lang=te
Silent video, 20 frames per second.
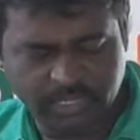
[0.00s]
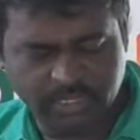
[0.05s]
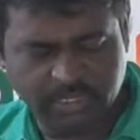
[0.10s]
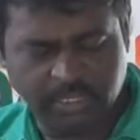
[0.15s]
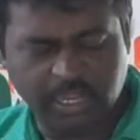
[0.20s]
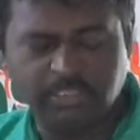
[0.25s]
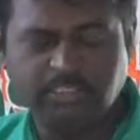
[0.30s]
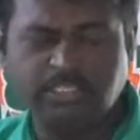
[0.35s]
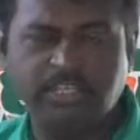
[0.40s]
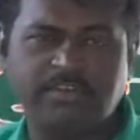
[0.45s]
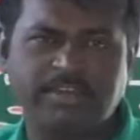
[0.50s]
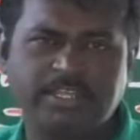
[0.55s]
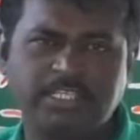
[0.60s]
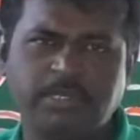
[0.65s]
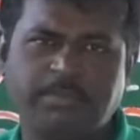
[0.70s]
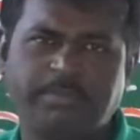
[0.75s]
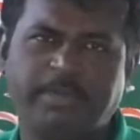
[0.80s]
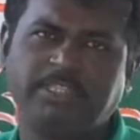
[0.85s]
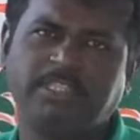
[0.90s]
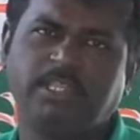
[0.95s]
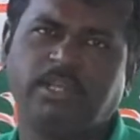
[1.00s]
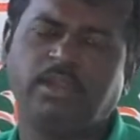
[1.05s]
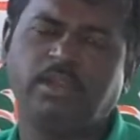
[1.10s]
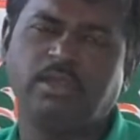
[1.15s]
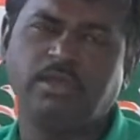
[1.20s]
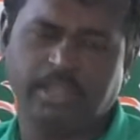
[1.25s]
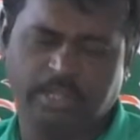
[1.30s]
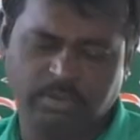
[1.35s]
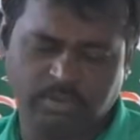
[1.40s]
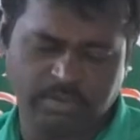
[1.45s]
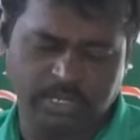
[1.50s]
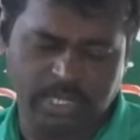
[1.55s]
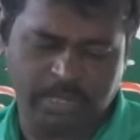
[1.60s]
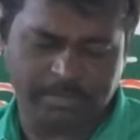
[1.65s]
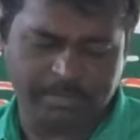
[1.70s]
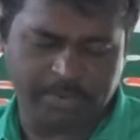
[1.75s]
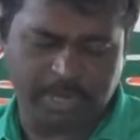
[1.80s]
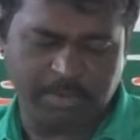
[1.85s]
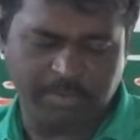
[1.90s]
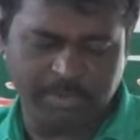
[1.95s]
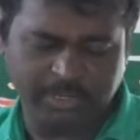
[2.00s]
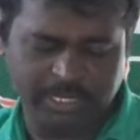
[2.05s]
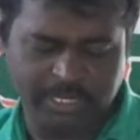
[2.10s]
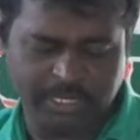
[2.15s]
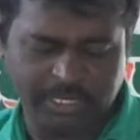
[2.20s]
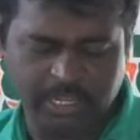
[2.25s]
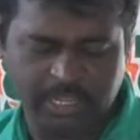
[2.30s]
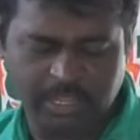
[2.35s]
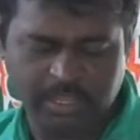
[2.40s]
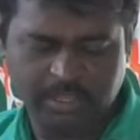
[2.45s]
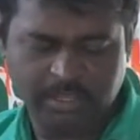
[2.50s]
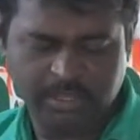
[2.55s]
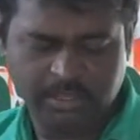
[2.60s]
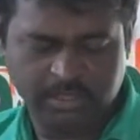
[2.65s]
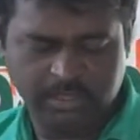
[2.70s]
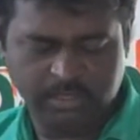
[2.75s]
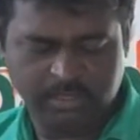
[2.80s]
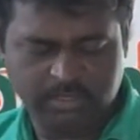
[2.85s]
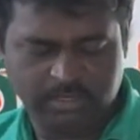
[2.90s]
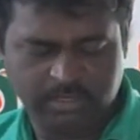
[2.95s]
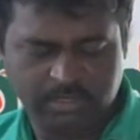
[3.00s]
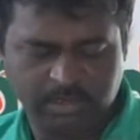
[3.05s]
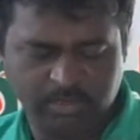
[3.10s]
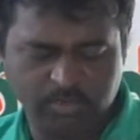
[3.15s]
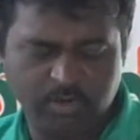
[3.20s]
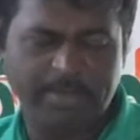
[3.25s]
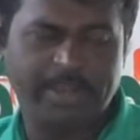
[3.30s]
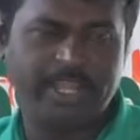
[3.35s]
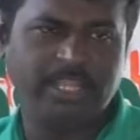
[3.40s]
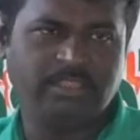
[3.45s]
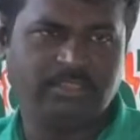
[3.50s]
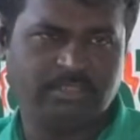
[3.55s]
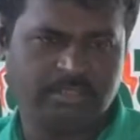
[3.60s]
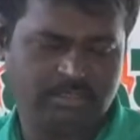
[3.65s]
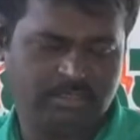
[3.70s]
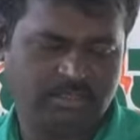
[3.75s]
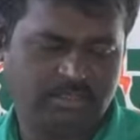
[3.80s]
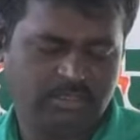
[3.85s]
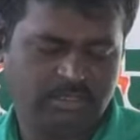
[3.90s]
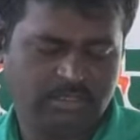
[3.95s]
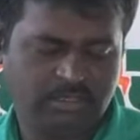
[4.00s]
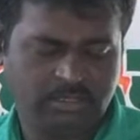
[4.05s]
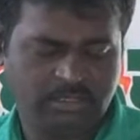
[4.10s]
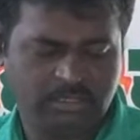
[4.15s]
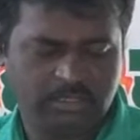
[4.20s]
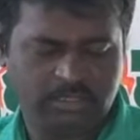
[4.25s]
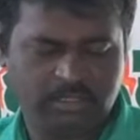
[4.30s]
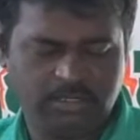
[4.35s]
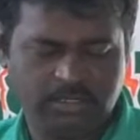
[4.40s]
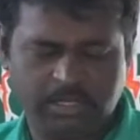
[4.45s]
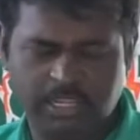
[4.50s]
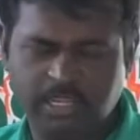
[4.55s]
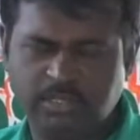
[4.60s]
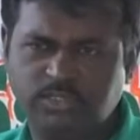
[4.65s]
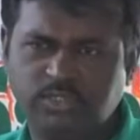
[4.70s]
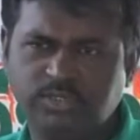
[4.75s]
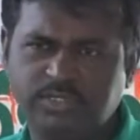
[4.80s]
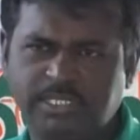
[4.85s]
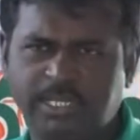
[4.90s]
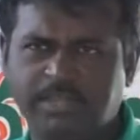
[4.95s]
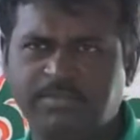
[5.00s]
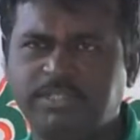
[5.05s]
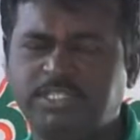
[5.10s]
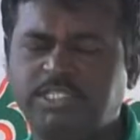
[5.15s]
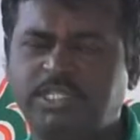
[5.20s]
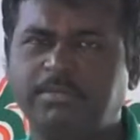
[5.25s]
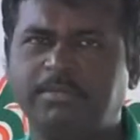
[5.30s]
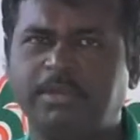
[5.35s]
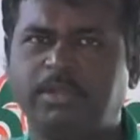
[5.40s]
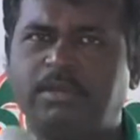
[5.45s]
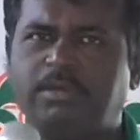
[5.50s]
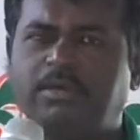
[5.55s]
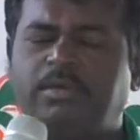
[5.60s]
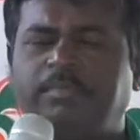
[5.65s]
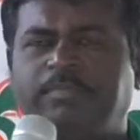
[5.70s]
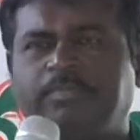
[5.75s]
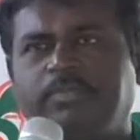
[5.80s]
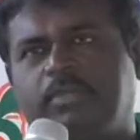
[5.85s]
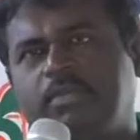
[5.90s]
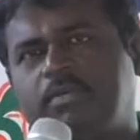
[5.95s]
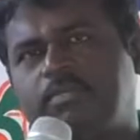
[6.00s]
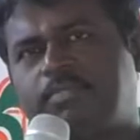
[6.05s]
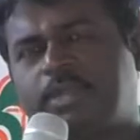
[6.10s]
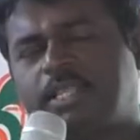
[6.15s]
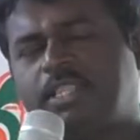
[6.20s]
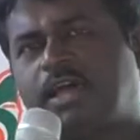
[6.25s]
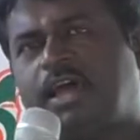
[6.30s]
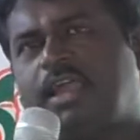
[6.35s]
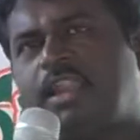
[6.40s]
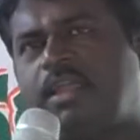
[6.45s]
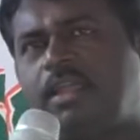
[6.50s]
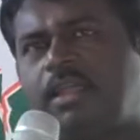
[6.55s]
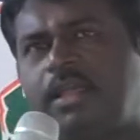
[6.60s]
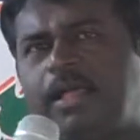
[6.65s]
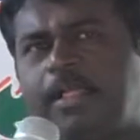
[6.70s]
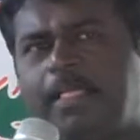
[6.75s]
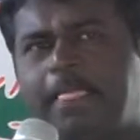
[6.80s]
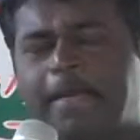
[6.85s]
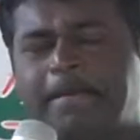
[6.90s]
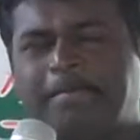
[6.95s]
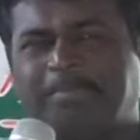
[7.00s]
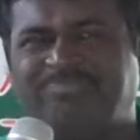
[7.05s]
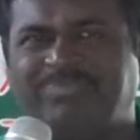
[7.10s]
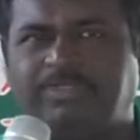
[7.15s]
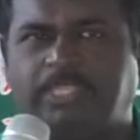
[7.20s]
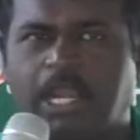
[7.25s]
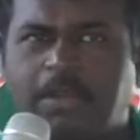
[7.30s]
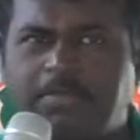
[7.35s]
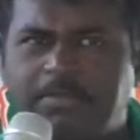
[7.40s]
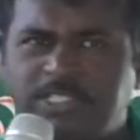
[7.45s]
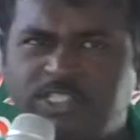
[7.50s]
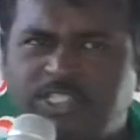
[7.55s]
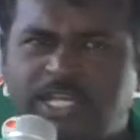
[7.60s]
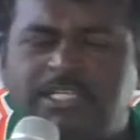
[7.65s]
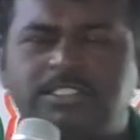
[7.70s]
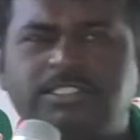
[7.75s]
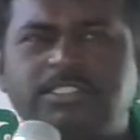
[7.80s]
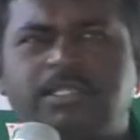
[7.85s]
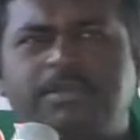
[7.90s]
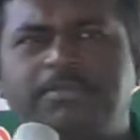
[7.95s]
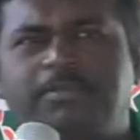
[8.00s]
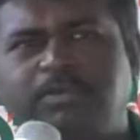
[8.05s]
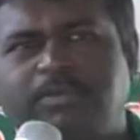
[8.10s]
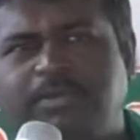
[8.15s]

గలతీరు రాసిన పత్రికలో ఎక్కువగా ప్రాముఖ్యంగా ఇవ్వబడింది నేను చూసిన విషయంలో ప్రధానంగా ధర్మశాస్త్రము